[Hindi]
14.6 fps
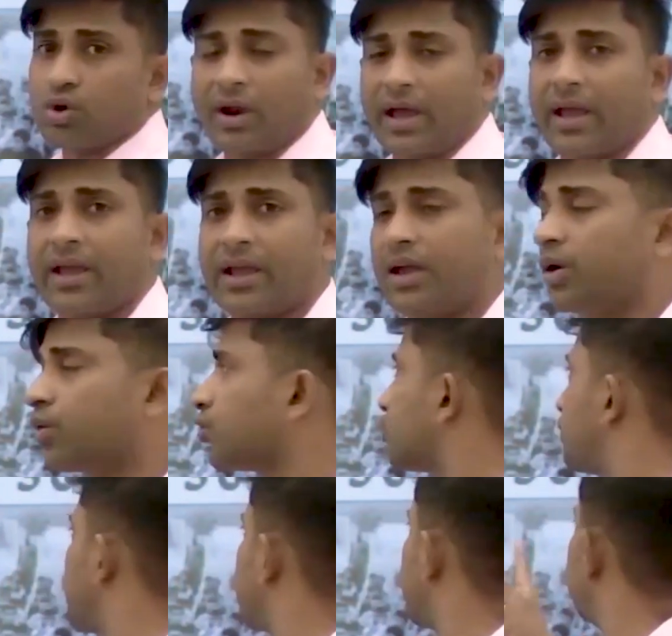दौड़ाए हैं और
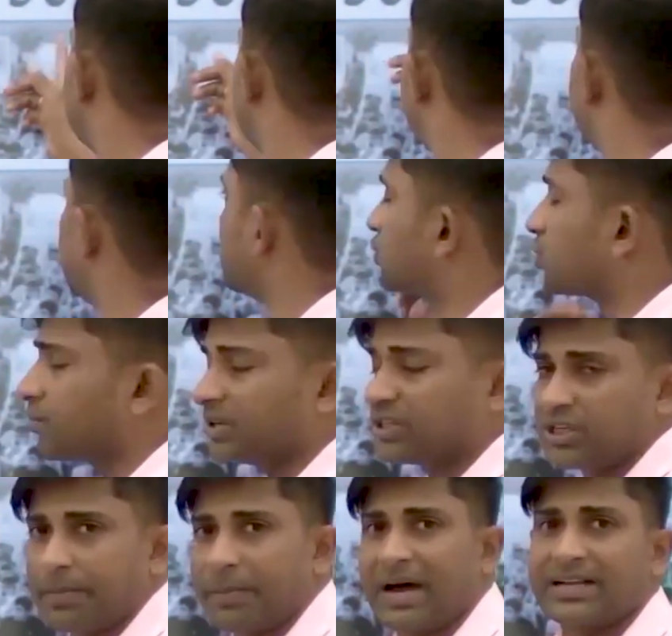उसमें से सिर्फ 300
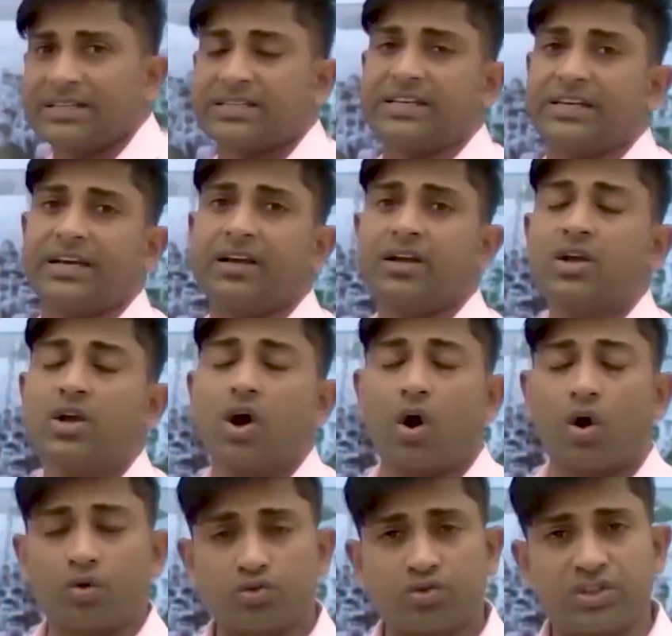बच्चे पास किए हैं
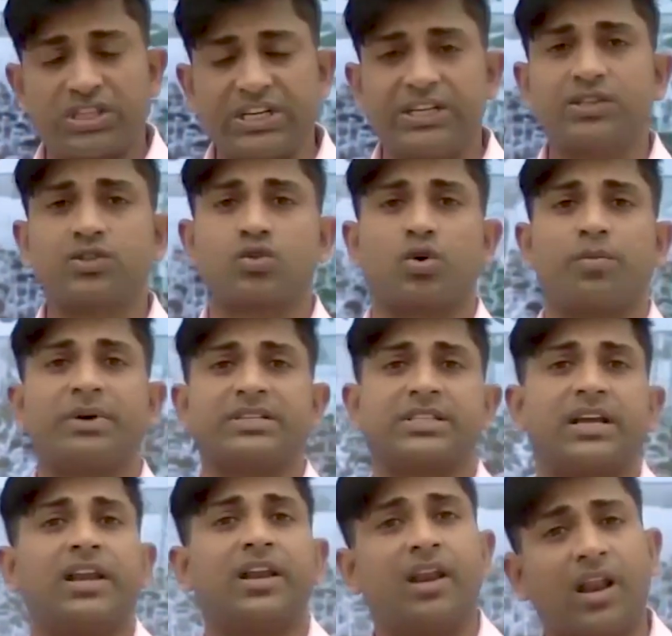और उस 300 में
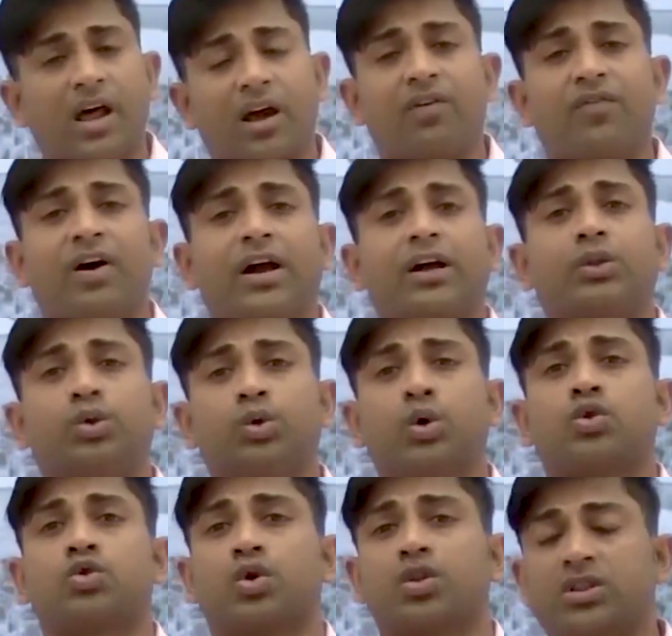से लगभग
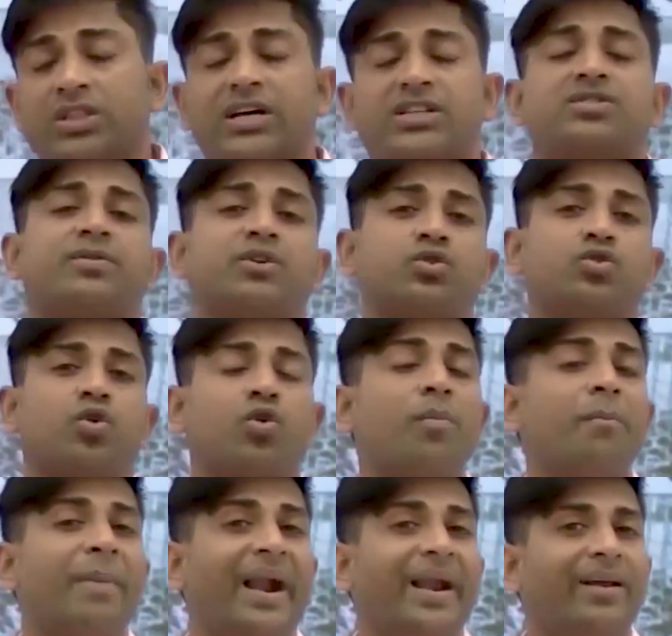210 बच्चों को
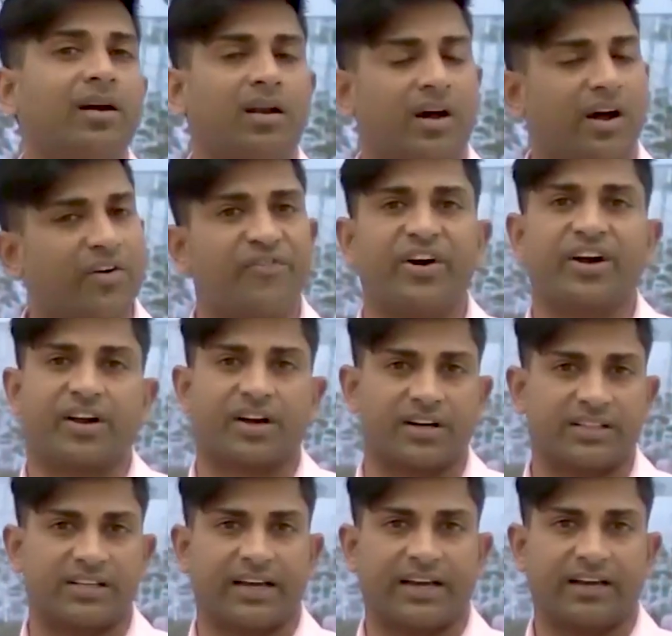मेडिकल अनफिट कर
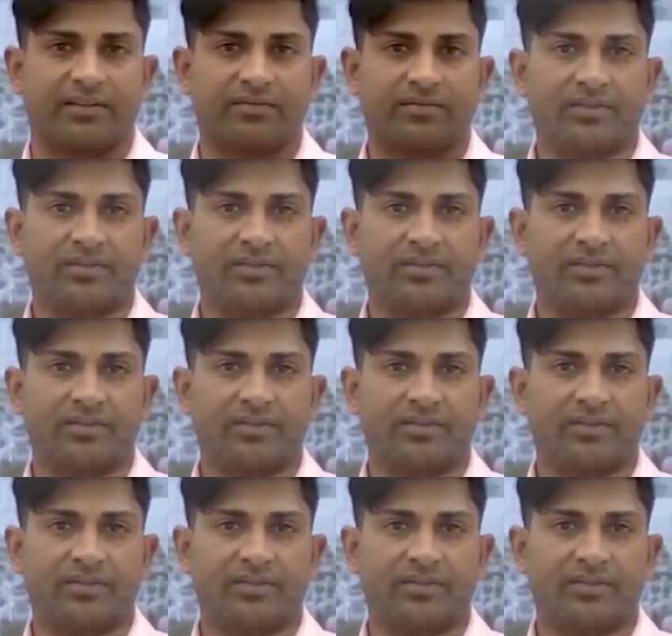दिया है